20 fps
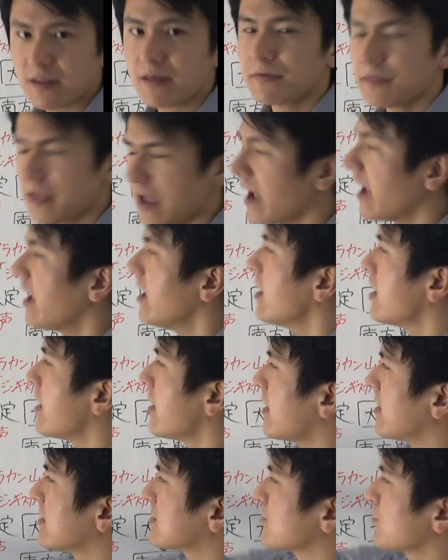で、
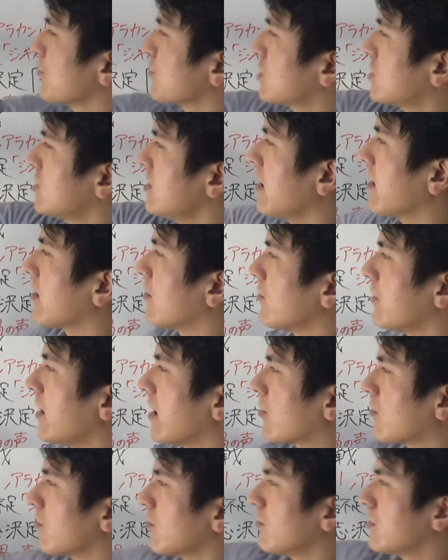えー、その支援を
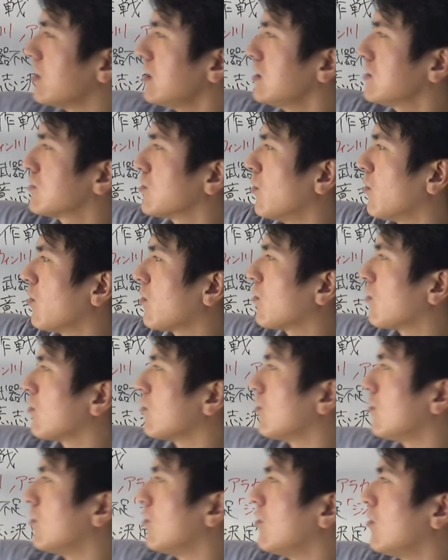ねこのインドこ
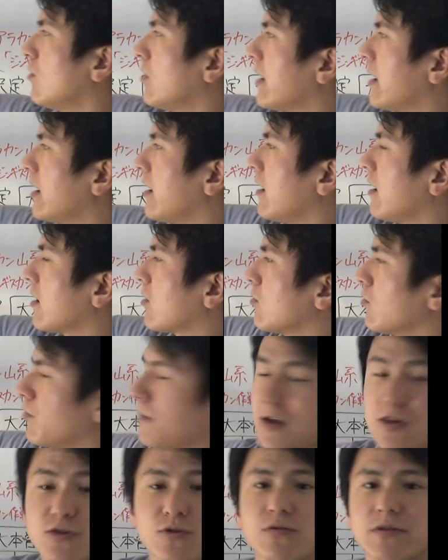の,、えー、この
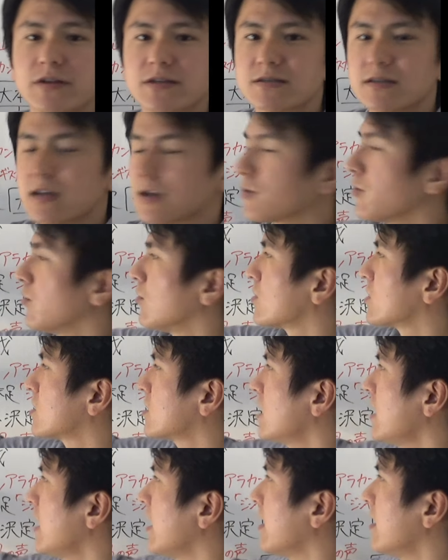場所をですね通し
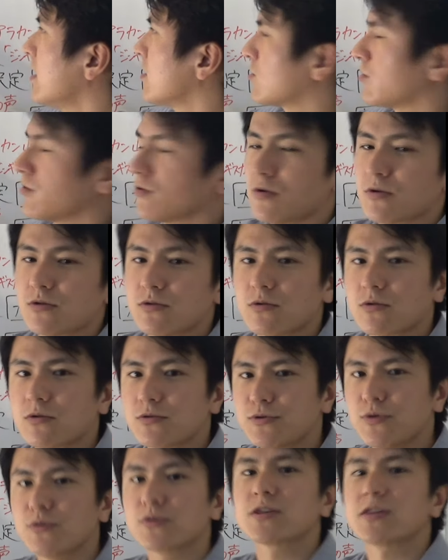て中国のこ
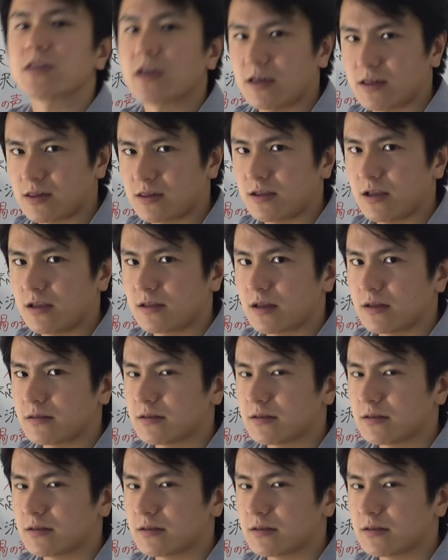とを支援していた